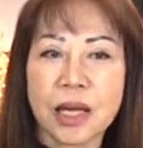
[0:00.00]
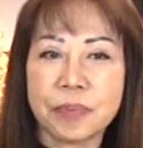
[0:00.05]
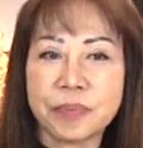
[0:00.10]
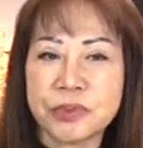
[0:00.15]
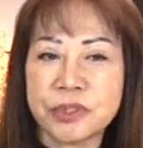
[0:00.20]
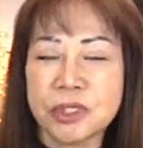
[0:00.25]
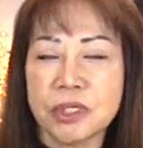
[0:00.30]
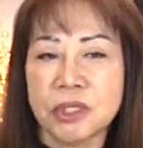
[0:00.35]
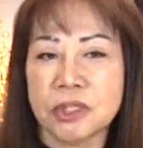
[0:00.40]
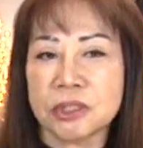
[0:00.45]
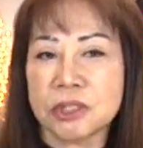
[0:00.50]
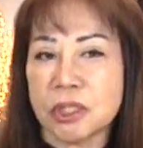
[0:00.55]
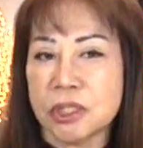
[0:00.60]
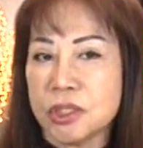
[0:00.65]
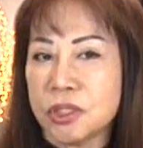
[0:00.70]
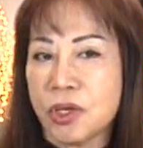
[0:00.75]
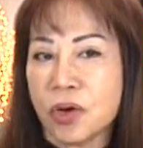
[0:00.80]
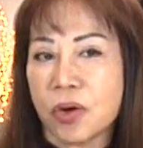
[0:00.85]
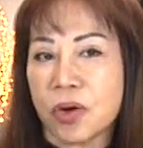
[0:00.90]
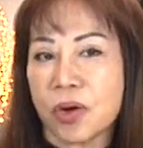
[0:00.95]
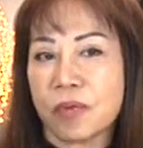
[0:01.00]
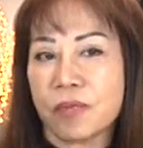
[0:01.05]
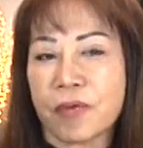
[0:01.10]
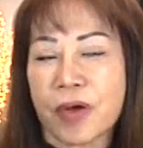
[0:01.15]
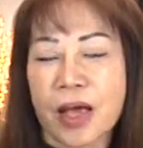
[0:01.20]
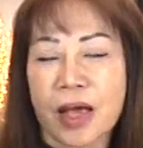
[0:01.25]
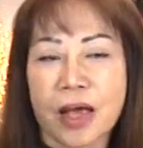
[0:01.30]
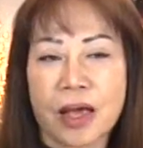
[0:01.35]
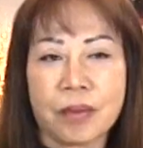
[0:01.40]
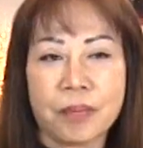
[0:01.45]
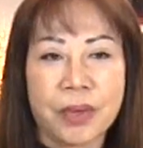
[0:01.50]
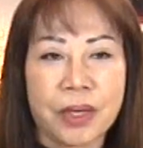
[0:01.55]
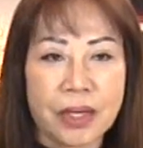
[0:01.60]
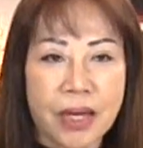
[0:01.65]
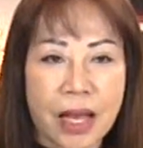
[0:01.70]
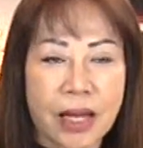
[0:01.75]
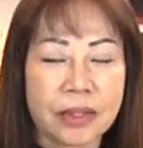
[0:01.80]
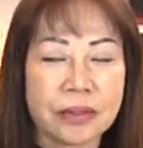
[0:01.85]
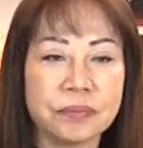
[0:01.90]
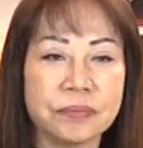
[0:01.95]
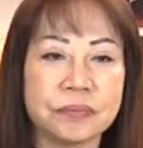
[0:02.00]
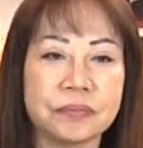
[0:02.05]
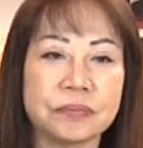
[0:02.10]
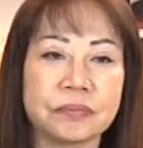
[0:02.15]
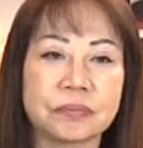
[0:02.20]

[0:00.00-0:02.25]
lập trường tự do và bình đẳng.